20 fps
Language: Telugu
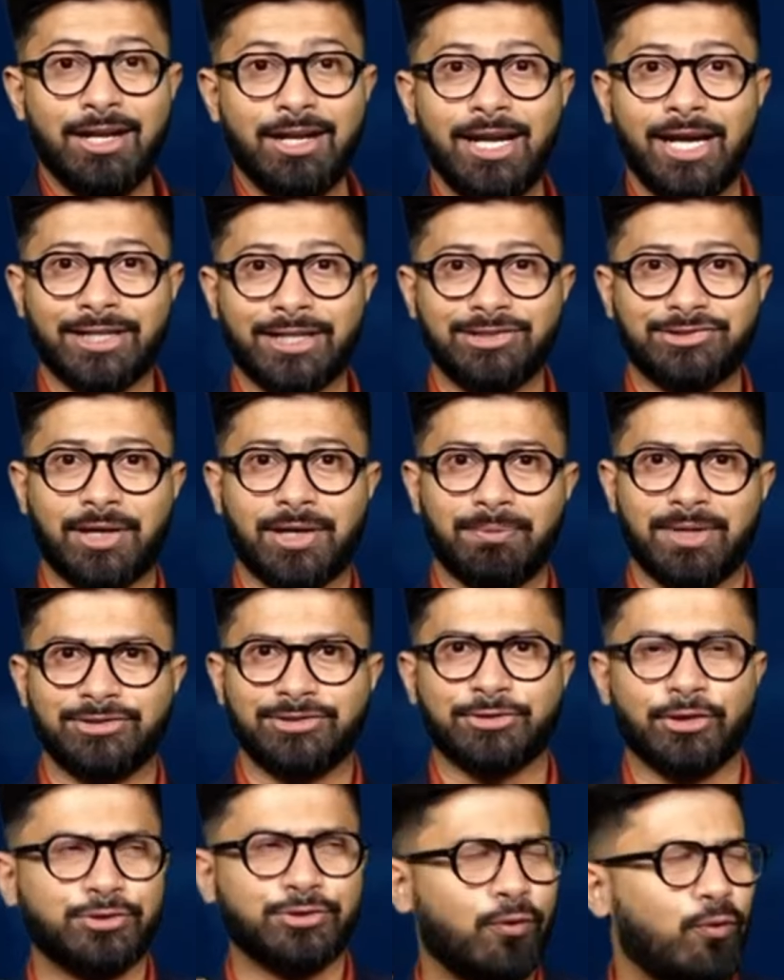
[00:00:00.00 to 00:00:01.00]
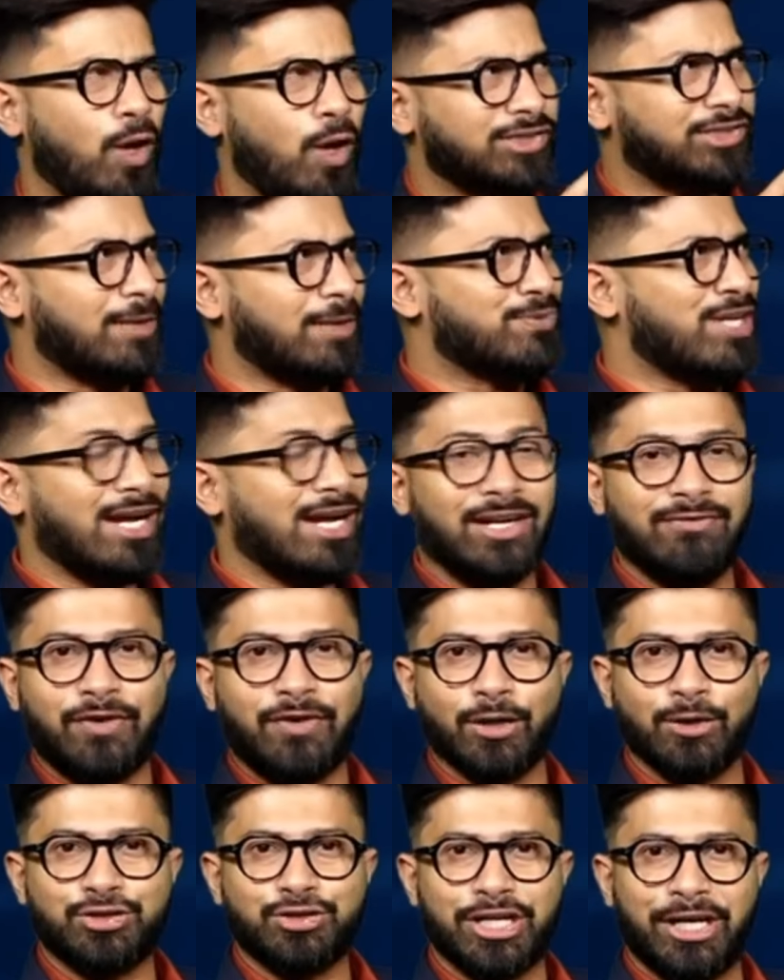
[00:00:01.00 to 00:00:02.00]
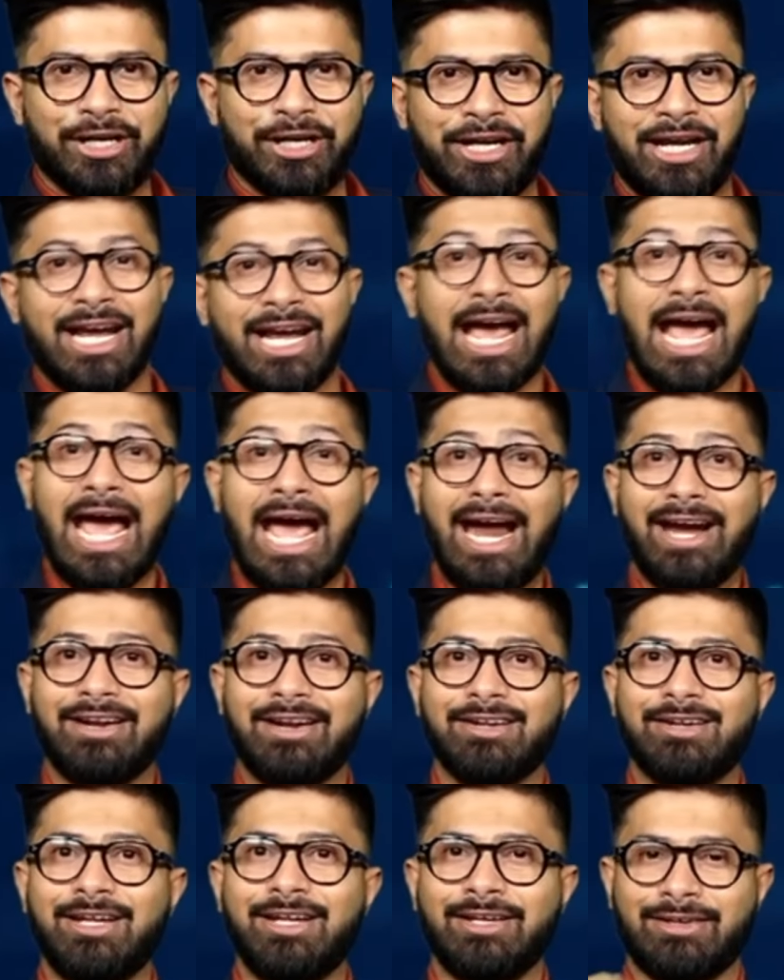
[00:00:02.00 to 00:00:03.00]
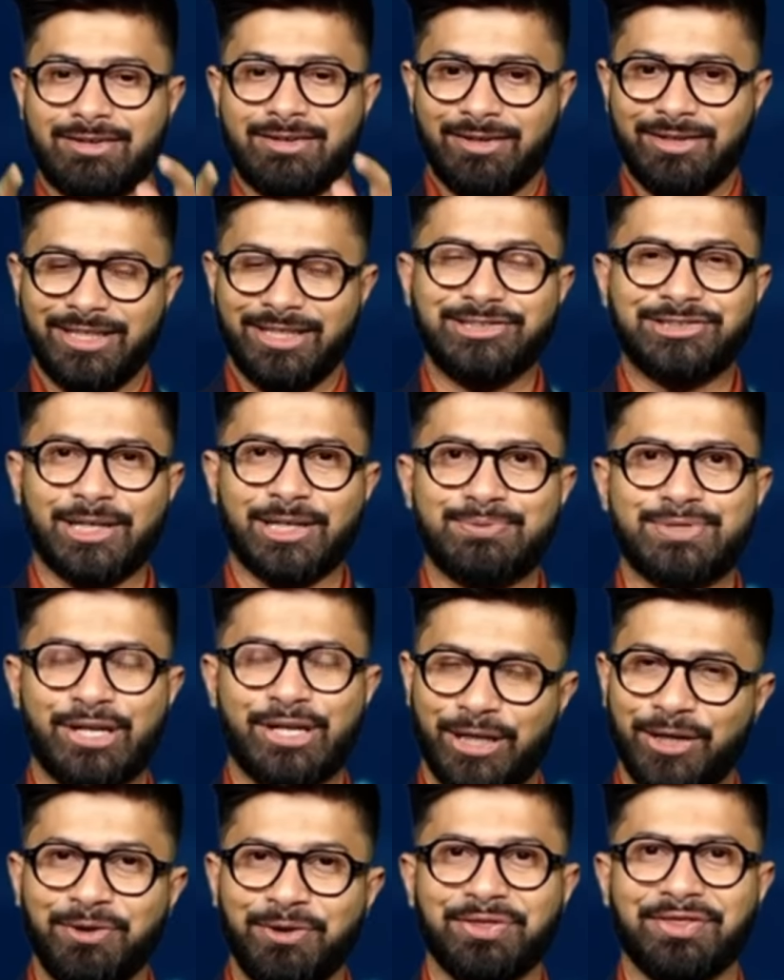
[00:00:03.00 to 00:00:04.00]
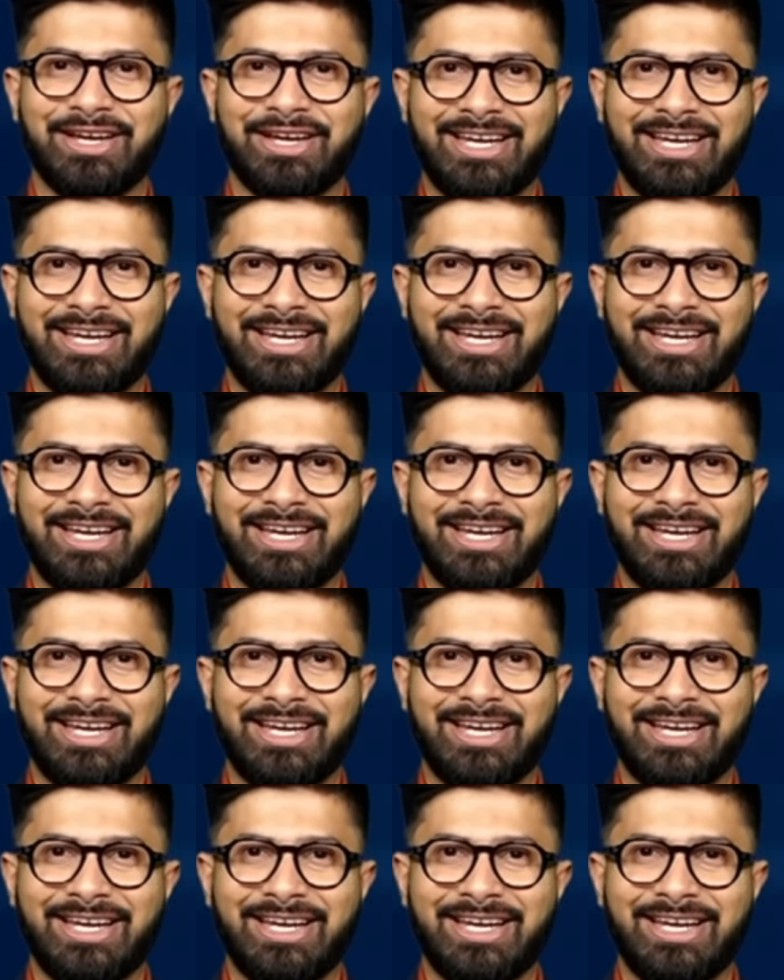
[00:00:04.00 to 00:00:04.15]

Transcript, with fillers: లేటెస్ట్ అప్డేట్స్ కోసం వాట్సాప్ ఛానల్ ఫాలో చేయండి అండ్ లింక్ డిస్క్రిప్షన్ లో ఉంది